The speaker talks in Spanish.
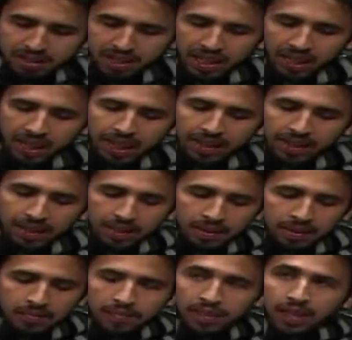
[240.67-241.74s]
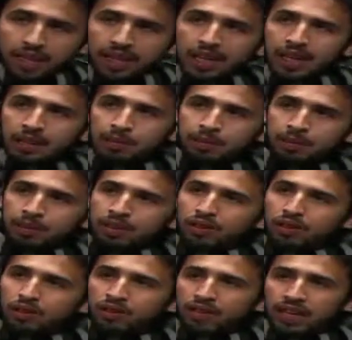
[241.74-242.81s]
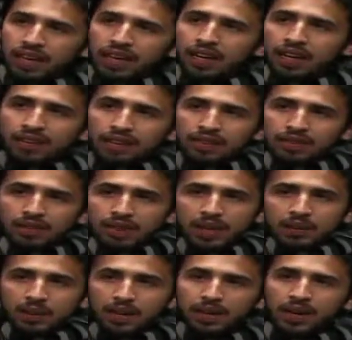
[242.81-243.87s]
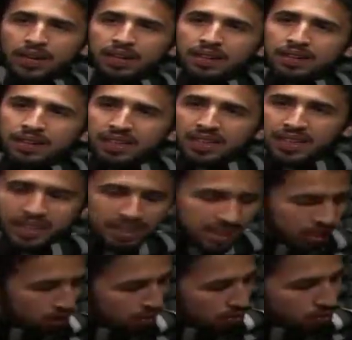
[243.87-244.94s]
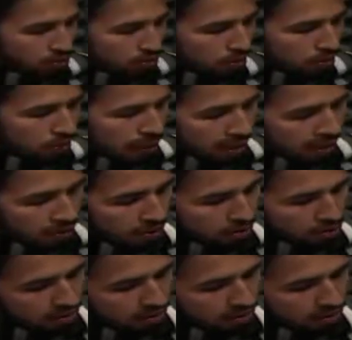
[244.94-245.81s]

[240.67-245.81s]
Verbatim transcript: a, a mi amigo Fidel Villanueva y a todos sus compañeros,